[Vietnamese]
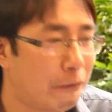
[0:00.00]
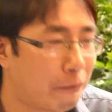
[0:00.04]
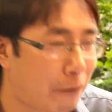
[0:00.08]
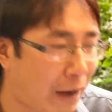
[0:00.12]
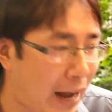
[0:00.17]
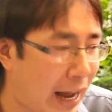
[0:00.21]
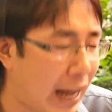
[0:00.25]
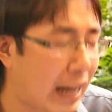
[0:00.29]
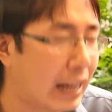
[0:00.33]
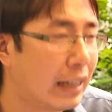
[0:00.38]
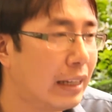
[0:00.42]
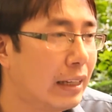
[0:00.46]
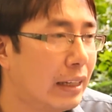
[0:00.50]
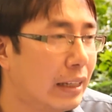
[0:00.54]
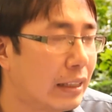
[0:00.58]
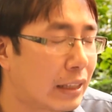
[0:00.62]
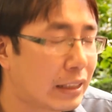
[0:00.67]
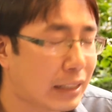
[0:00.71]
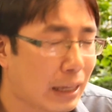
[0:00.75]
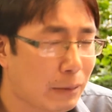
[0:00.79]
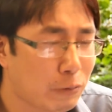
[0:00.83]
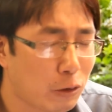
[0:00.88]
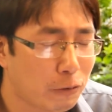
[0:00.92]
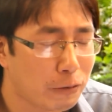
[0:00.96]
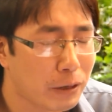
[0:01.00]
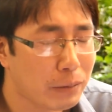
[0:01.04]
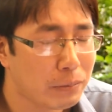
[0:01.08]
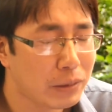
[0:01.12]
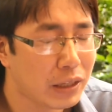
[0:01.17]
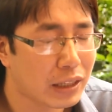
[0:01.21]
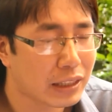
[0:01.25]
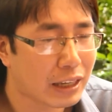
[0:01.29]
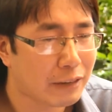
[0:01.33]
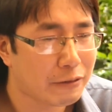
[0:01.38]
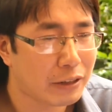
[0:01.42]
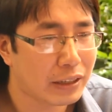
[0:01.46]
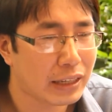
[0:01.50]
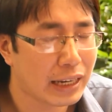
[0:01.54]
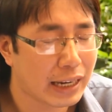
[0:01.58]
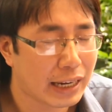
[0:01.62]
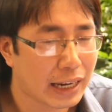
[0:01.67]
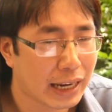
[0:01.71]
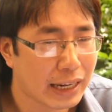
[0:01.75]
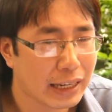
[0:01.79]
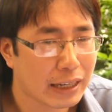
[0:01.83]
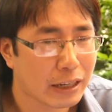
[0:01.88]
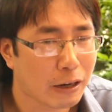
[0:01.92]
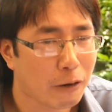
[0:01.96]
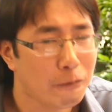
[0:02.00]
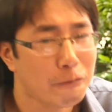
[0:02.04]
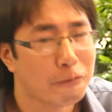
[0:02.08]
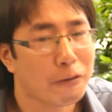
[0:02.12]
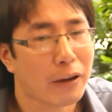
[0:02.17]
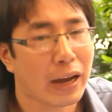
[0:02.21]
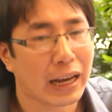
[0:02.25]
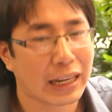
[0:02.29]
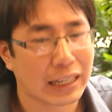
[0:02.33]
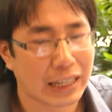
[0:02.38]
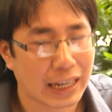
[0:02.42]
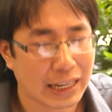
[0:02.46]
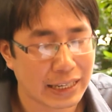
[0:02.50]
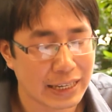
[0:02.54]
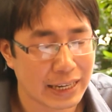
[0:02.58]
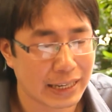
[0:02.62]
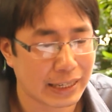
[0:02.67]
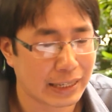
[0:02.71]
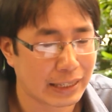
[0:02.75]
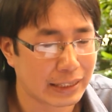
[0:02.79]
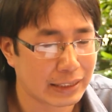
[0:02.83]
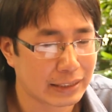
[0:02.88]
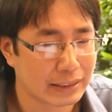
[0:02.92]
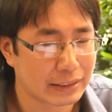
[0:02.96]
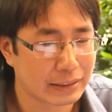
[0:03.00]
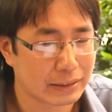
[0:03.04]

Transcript: và thực ra bộ phim đưa ra vấn đề đấy không phải là để